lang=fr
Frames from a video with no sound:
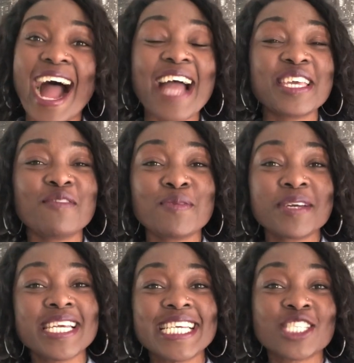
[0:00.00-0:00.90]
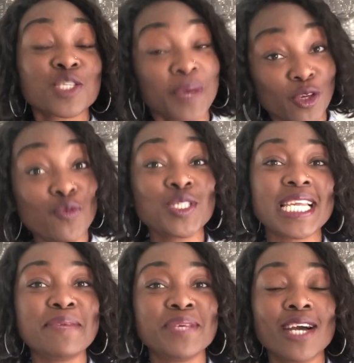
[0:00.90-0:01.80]
Hi everybody, j'espère que vous
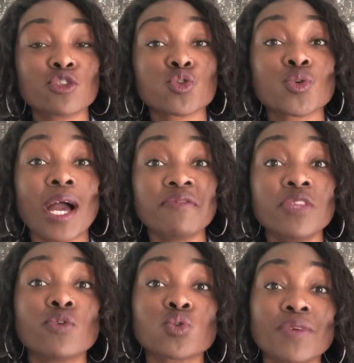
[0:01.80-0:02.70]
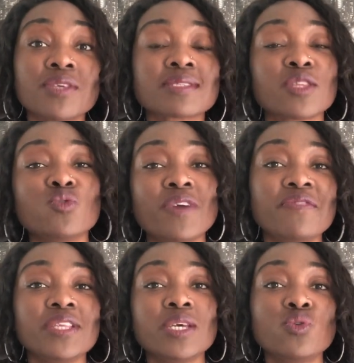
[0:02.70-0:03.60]
allez bien. Je suis ravie de vous retrouver dans cette nouvelle
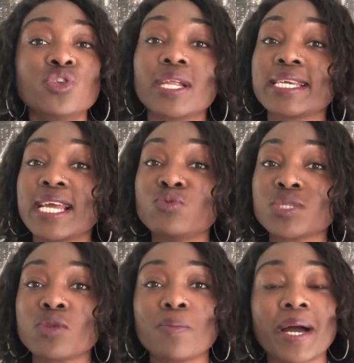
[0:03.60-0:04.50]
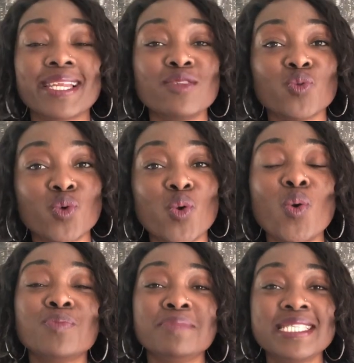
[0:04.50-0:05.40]
vidéo dans laquelle nous allons parler de
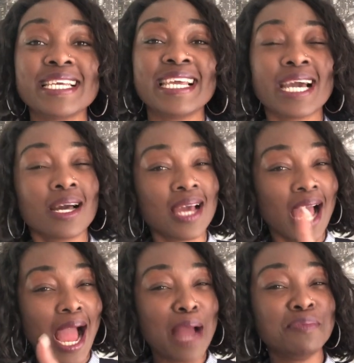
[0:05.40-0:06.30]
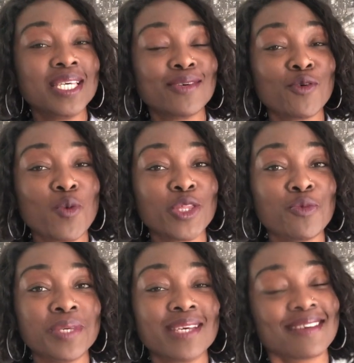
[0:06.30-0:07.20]
l'eau micellaire. Amis ou
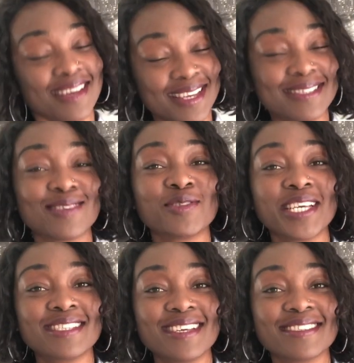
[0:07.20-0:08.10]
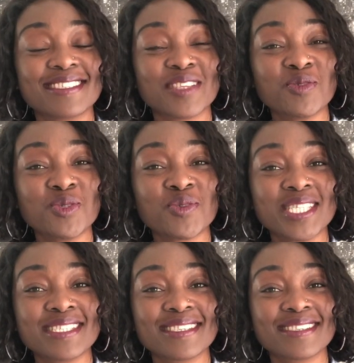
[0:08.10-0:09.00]
ennemis Restez connectés, c'est tout de
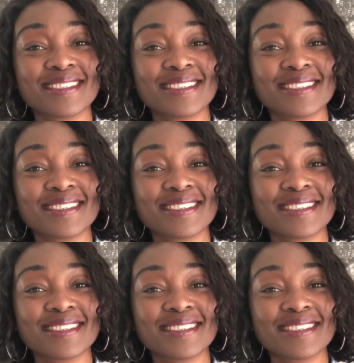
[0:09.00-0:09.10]
suite.